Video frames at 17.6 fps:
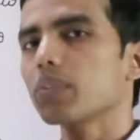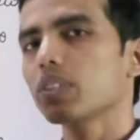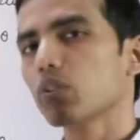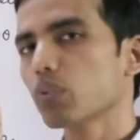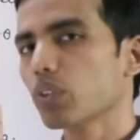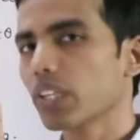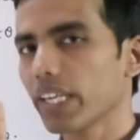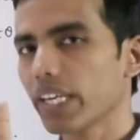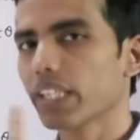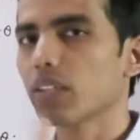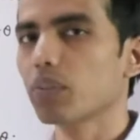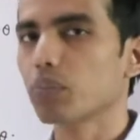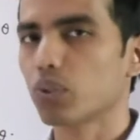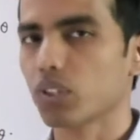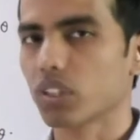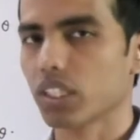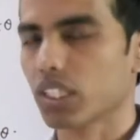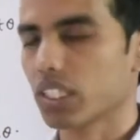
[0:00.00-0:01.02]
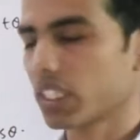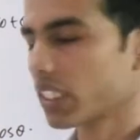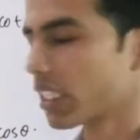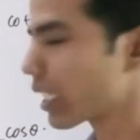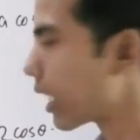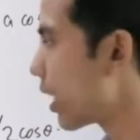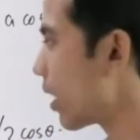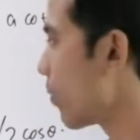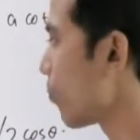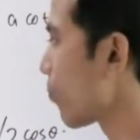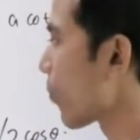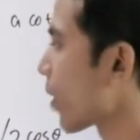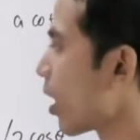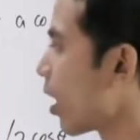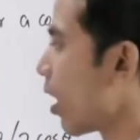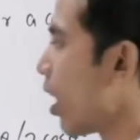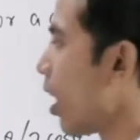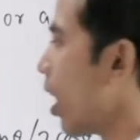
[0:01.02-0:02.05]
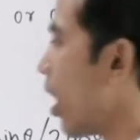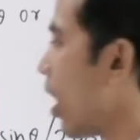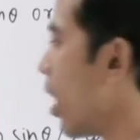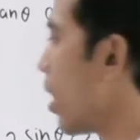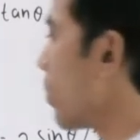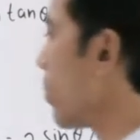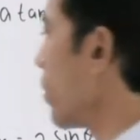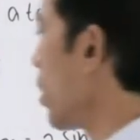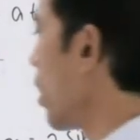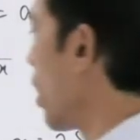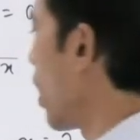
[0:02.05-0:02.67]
में से कोई एक ही पुट करना है ठीक है अब